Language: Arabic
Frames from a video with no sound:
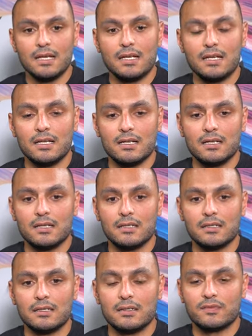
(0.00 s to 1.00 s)

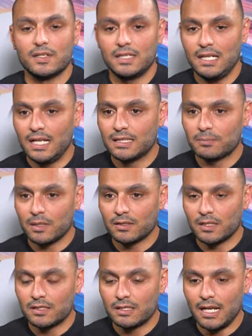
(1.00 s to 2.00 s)
آه فده الحته بتاعت
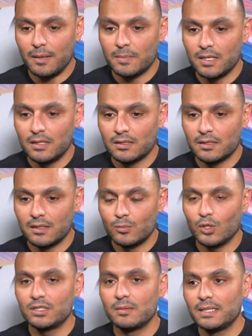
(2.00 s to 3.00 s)
تخطيط الاحمال
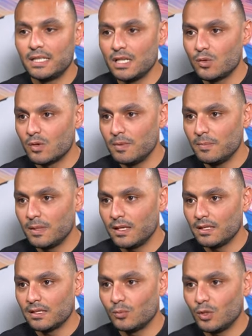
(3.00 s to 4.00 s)
المعد البدني هو مين
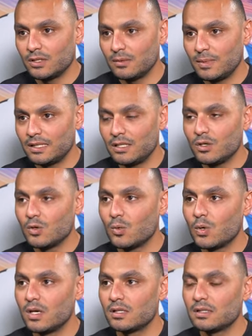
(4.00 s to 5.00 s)
بقى المعد البدني
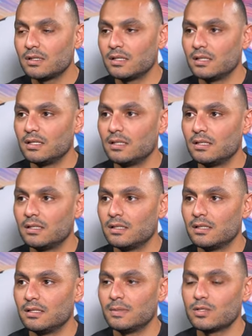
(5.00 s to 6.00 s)
هو
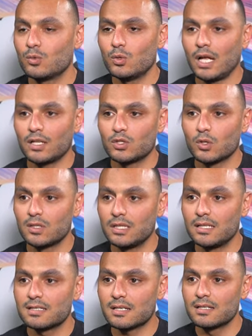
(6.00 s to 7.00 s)
المسؤول عن شغل
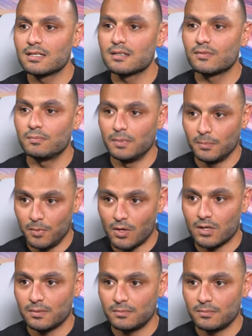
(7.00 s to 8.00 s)
السترينث
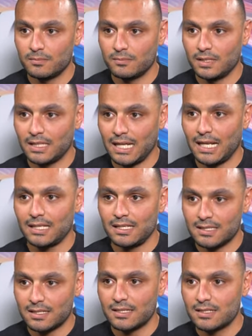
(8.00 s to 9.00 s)
بره بيتقال عليه
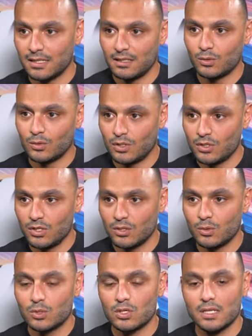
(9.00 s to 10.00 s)
سترينث اند كونديشننج
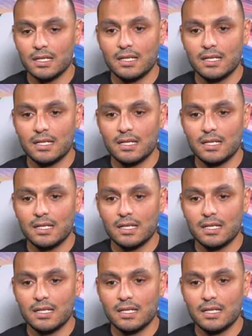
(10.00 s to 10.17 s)
كوتش